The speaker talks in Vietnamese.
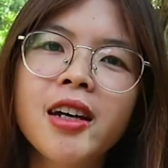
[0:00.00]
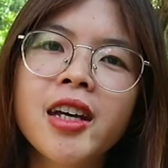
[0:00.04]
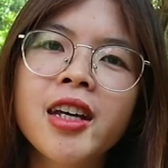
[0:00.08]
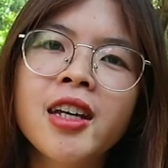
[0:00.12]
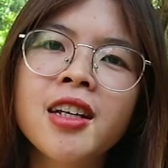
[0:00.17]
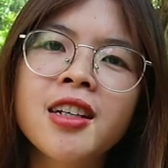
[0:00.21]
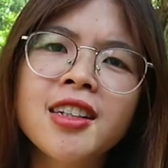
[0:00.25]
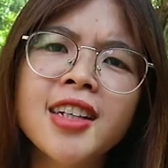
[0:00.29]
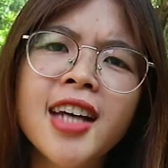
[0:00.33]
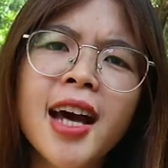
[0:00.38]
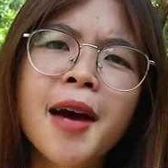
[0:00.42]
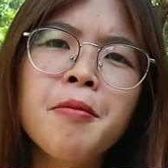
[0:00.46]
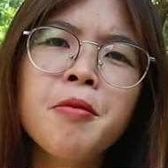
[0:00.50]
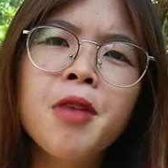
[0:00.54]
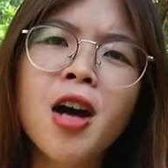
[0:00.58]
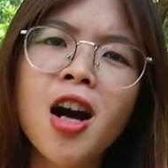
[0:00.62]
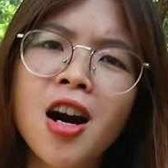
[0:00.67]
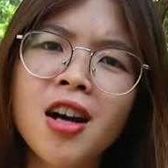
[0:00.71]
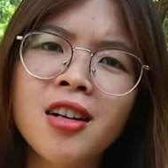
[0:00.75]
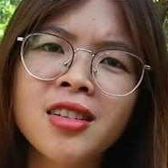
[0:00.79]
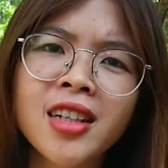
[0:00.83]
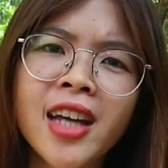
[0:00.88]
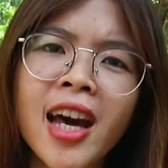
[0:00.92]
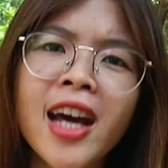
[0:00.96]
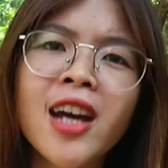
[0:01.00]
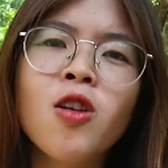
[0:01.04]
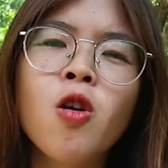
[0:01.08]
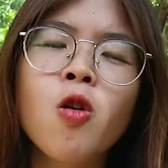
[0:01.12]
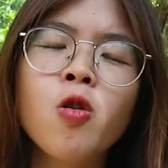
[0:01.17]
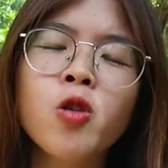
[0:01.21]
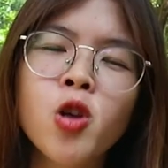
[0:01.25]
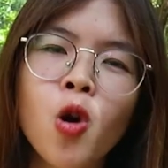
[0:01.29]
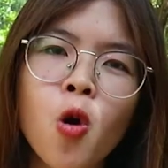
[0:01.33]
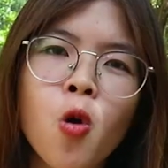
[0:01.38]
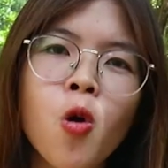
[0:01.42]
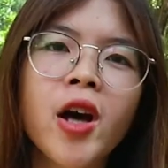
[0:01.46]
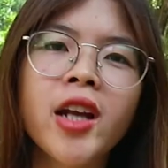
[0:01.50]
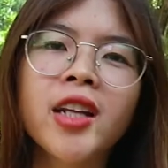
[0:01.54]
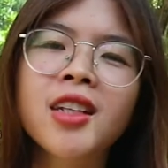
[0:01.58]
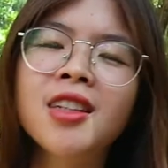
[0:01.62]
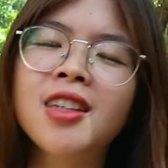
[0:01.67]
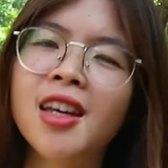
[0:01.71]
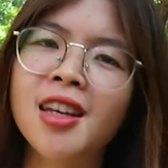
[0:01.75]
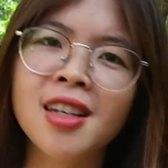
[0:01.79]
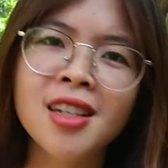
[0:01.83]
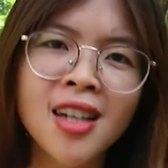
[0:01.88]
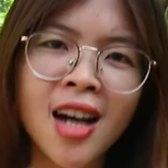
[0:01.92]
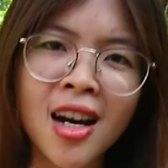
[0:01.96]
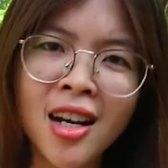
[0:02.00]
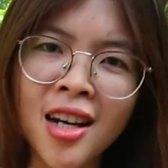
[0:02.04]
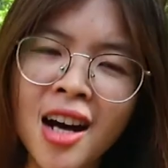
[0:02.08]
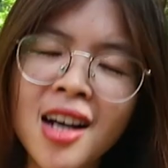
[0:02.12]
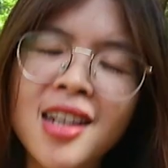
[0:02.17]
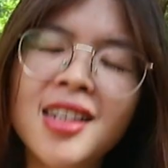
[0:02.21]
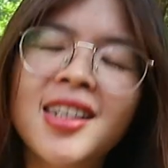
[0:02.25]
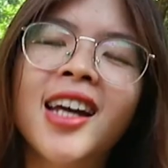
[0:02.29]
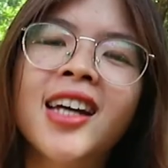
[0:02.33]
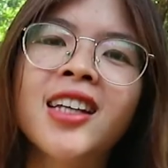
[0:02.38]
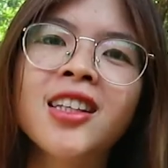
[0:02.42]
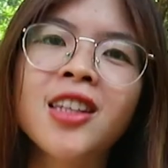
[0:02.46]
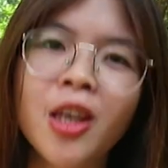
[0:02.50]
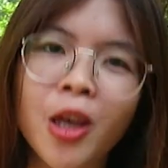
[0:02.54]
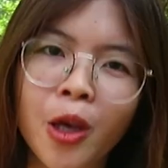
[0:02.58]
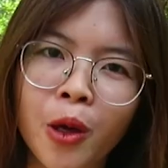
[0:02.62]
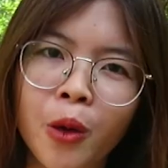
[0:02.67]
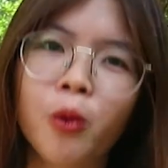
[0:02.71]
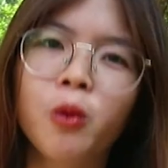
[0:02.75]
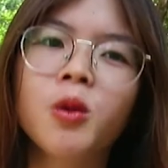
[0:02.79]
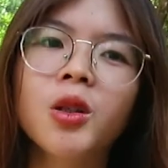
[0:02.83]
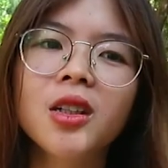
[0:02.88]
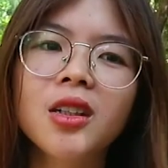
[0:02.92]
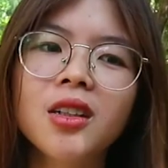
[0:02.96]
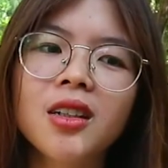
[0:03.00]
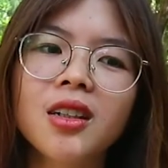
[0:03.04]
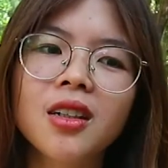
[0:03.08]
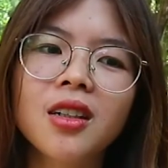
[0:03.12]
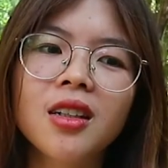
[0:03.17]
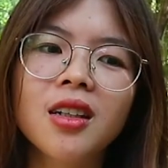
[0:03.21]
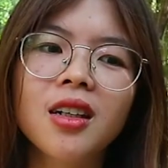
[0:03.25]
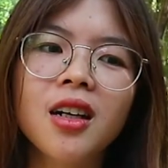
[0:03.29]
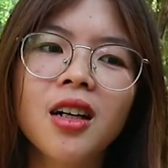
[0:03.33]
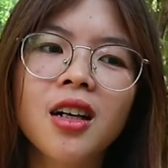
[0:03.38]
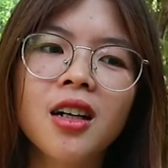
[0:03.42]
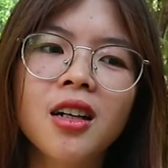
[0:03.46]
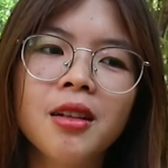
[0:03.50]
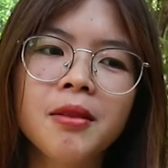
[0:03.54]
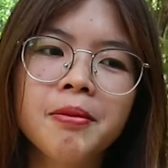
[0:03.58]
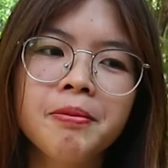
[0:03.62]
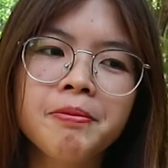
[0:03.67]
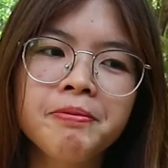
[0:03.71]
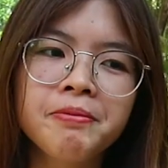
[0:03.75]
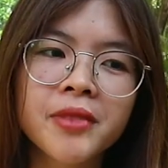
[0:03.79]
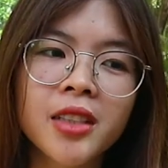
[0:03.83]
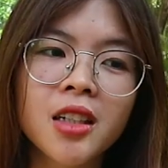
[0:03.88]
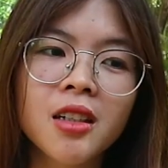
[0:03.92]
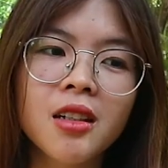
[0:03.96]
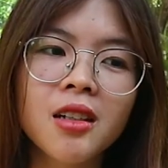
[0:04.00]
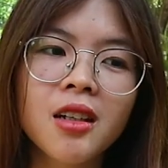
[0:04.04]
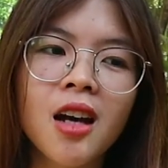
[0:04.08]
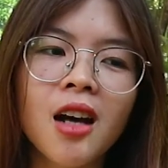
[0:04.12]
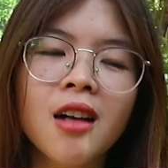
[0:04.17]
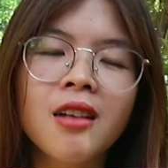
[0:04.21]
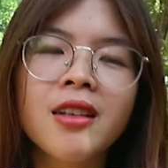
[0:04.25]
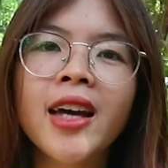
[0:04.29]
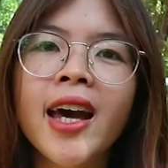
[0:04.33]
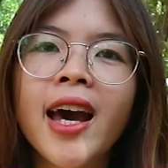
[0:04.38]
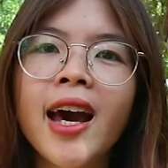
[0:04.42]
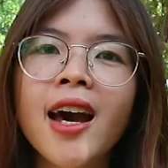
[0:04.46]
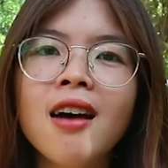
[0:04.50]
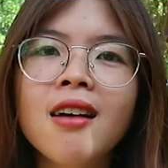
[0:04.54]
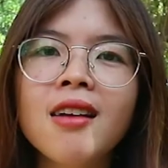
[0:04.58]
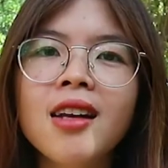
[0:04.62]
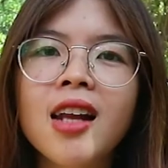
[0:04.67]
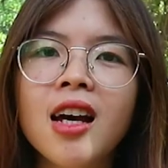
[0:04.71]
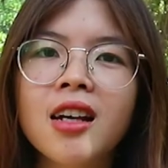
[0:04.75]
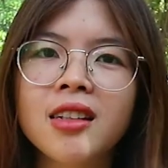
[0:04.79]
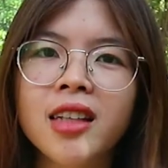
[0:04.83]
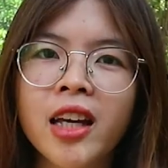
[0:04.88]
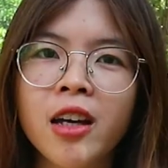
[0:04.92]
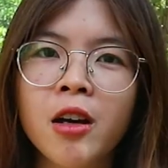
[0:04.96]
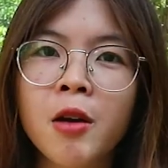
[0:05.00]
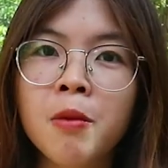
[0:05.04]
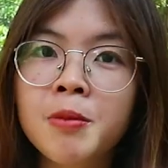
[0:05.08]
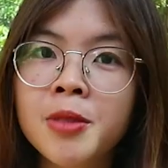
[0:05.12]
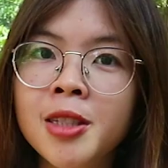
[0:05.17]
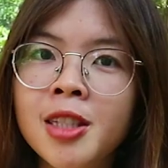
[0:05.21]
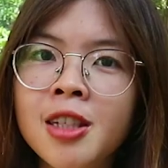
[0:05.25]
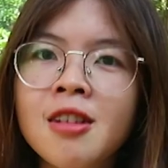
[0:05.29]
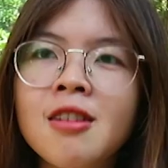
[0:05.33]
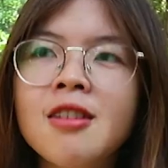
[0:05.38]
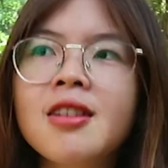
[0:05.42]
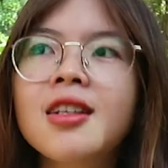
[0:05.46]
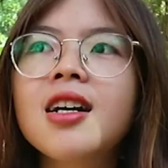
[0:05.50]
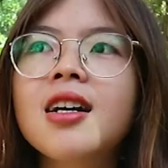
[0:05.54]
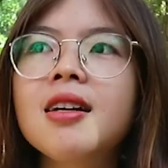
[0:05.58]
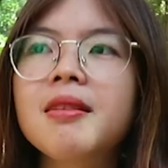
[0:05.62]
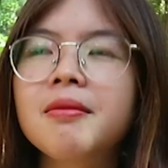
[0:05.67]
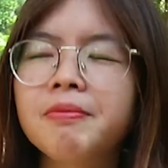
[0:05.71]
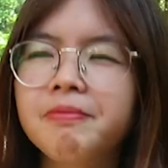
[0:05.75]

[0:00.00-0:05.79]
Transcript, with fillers: Yến cảm ơn các cô chú anh chị rất rất là nhiều. À, thật ra là ngày hôm trước,